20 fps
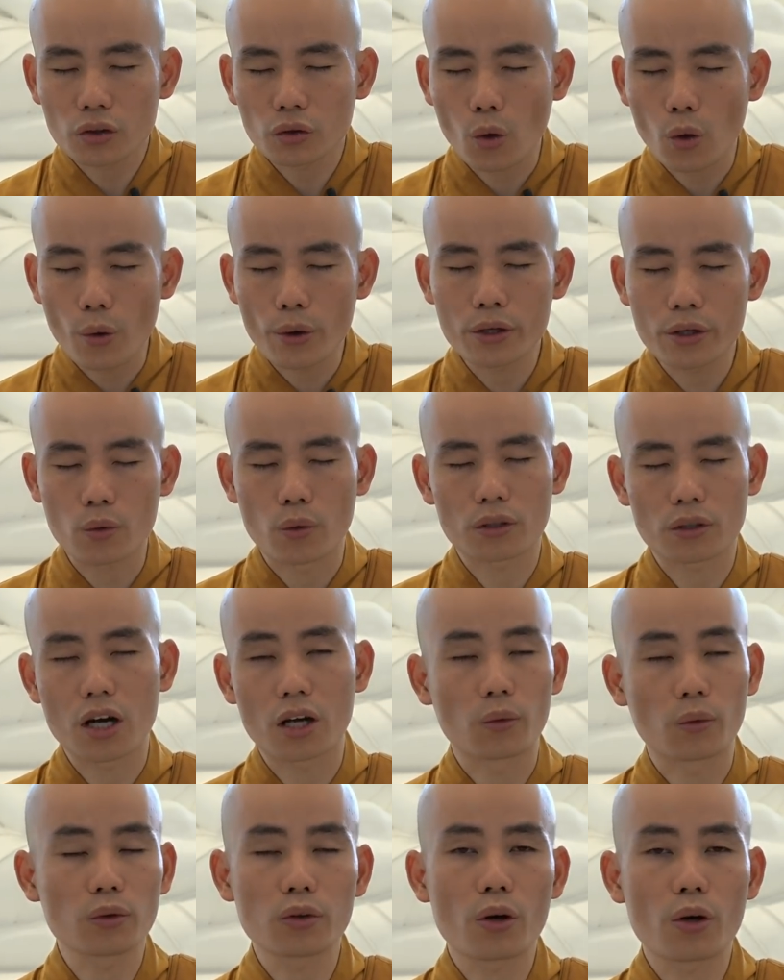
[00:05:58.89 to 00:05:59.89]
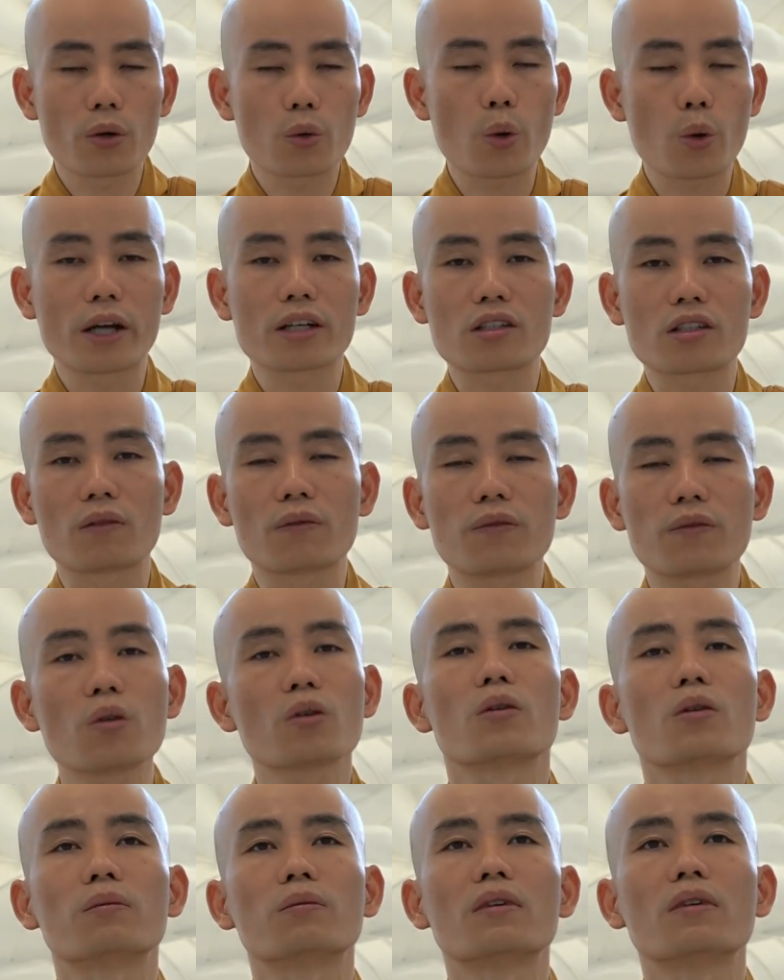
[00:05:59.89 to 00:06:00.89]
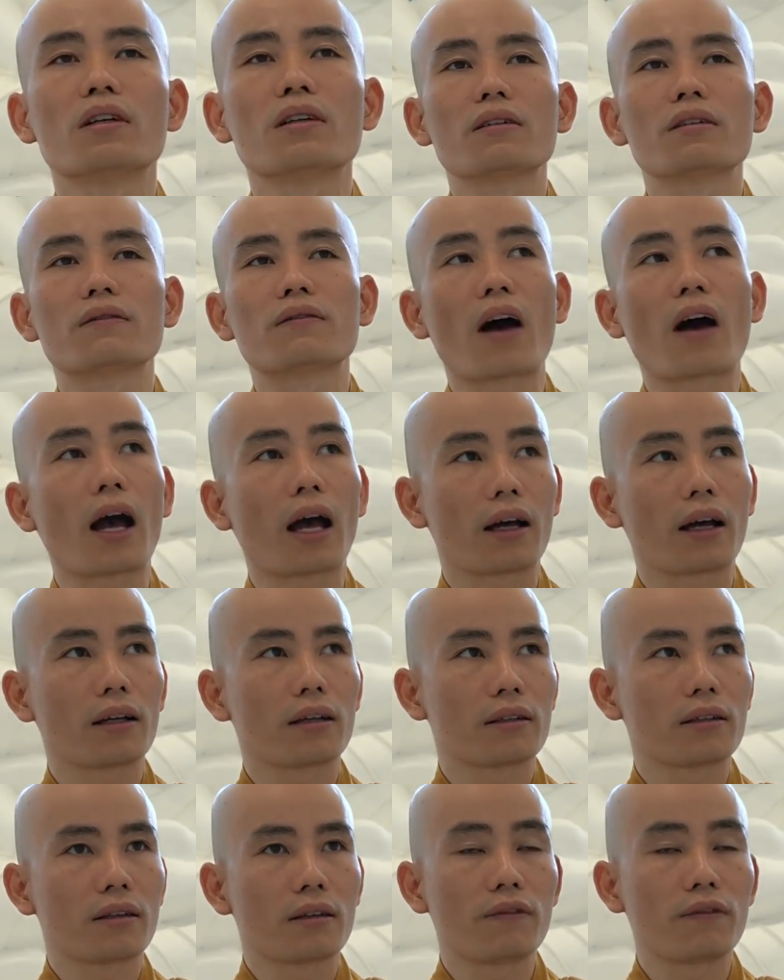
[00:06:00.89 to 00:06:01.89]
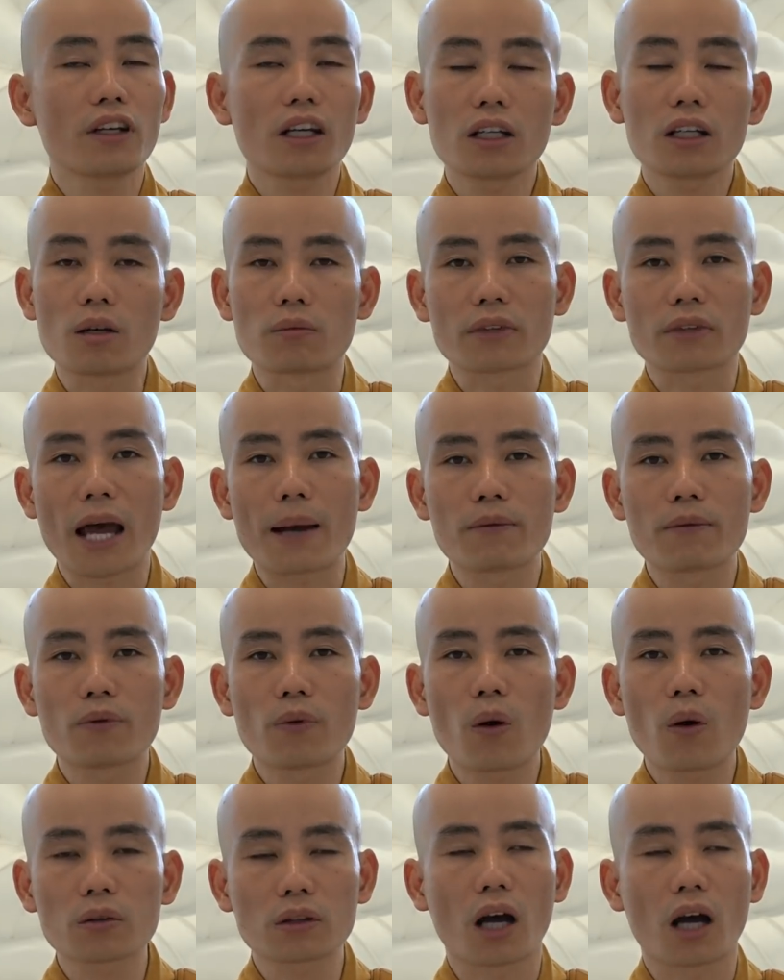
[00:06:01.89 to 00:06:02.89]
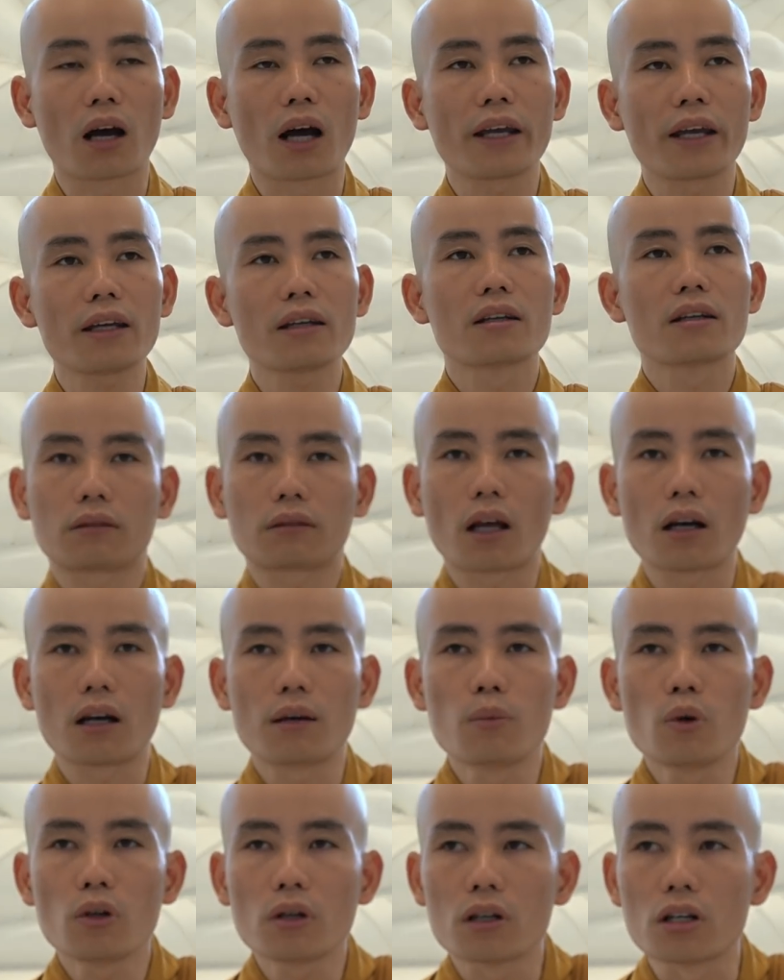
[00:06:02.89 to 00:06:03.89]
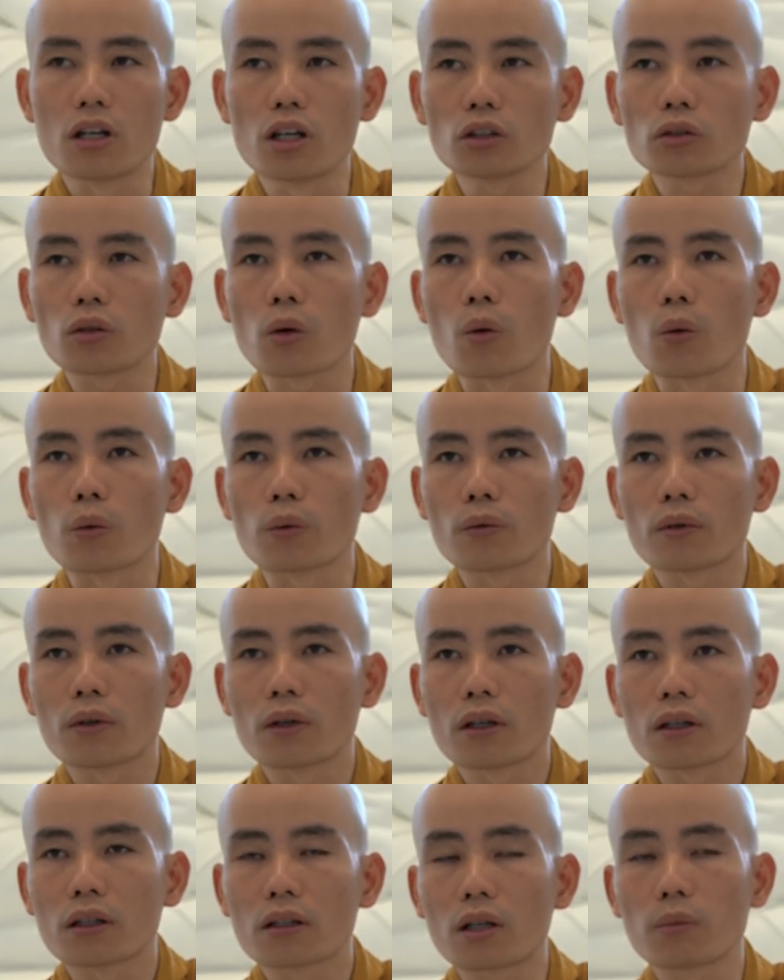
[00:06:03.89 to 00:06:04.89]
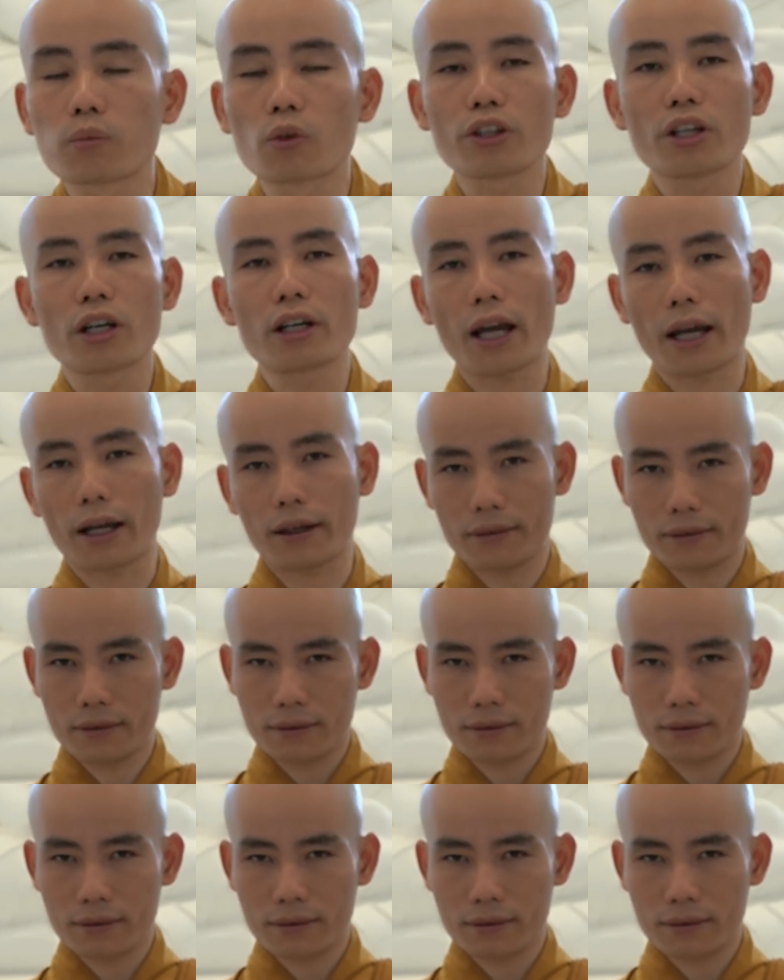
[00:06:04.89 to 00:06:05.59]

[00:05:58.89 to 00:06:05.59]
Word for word: Tôi, cuộc đời của tôi quan trọng vô cùng, và với cái lòng tham vô tận ấy, ta muốn hưởng thụ không có giới hạn.